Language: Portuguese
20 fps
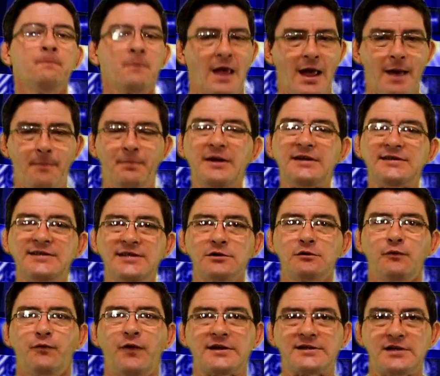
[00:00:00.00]
é
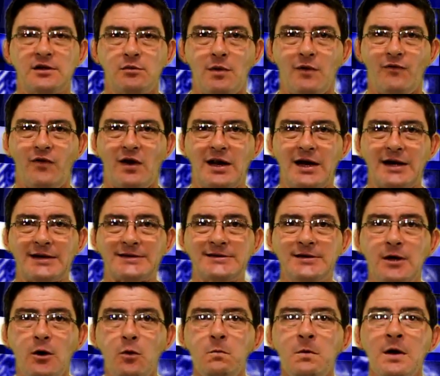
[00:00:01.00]
preciso fazer uma
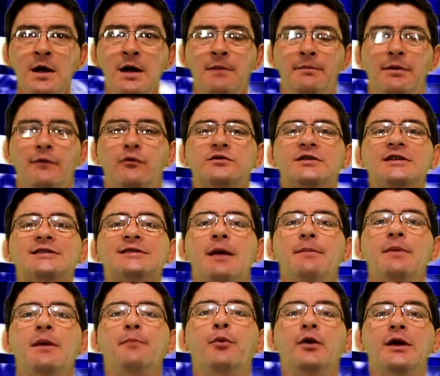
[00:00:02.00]
avaliação para você
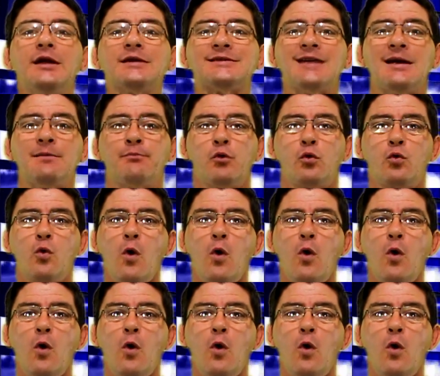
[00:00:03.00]
saber, por exemplo,